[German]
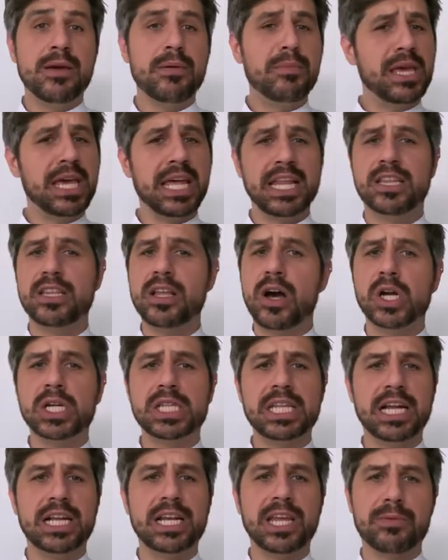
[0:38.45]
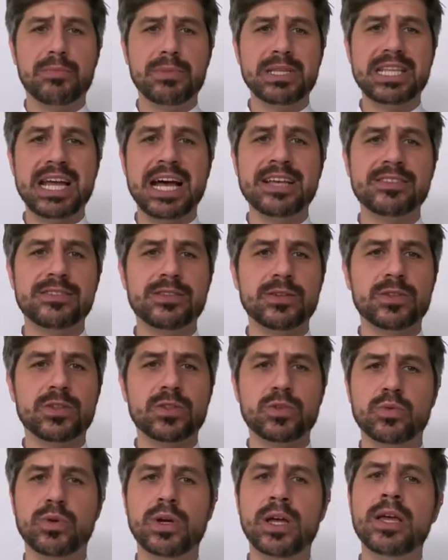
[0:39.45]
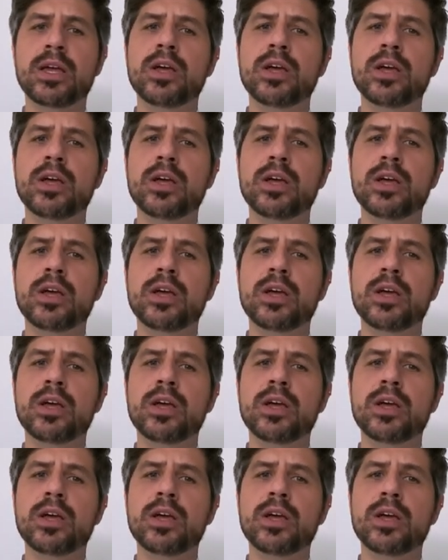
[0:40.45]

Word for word: Wir haben tagtäglich mit Essen zu tun.